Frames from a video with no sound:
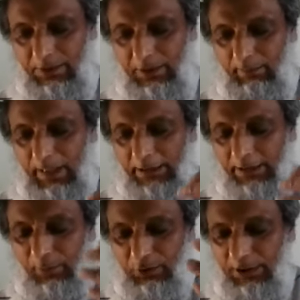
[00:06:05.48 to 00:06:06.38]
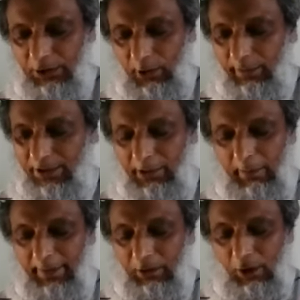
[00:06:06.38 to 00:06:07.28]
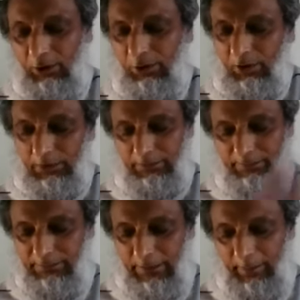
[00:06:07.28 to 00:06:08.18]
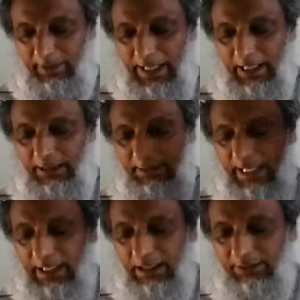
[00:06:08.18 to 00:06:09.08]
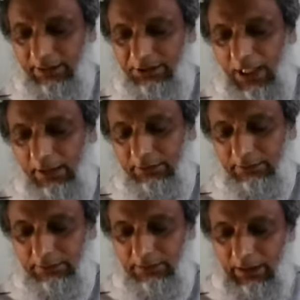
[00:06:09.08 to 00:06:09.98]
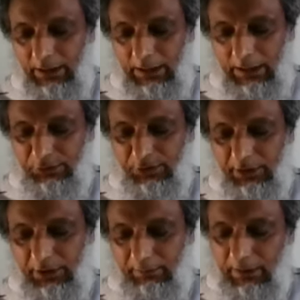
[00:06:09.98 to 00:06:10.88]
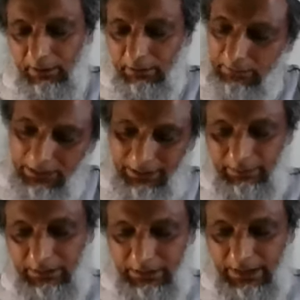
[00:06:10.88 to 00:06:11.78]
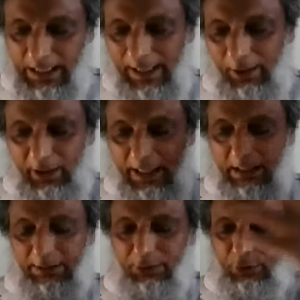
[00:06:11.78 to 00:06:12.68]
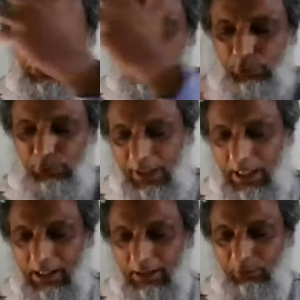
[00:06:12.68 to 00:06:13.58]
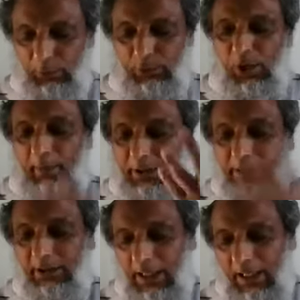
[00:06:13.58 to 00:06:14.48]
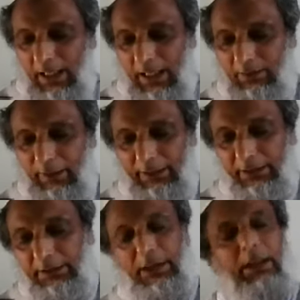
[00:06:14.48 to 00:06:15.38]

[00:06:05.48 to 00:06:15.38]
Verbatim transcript: যে বাণী পৌঁছাতে হবে সে ব্যাপারে অটল আমার এক হাত এক হাতে চাঁদ যদি রাখা হয় এক হাতে যদি সূর্য রাখা হয় তবুও আমি এই বাণী